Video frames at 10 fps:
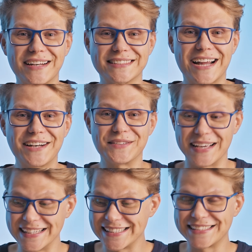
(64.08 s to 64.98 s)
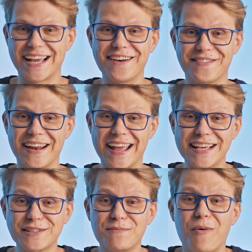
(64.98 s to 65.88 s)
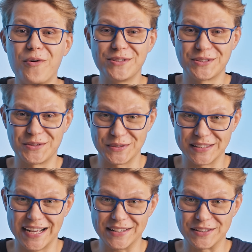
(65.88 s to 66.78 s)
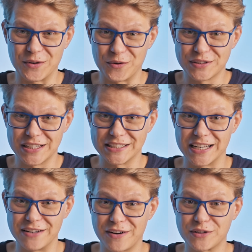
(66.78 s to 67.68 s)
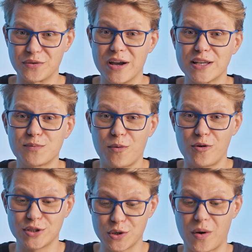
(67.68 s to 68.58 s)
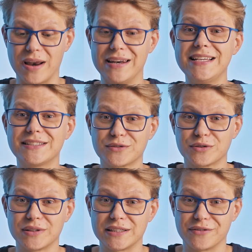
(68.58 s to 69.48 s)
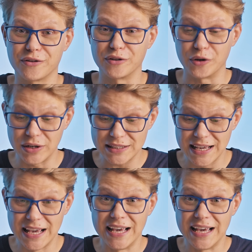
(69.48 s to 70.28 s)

der certo, esse server responde com os dados, ou seja, ele faz um response com a lista dos desenvolvedores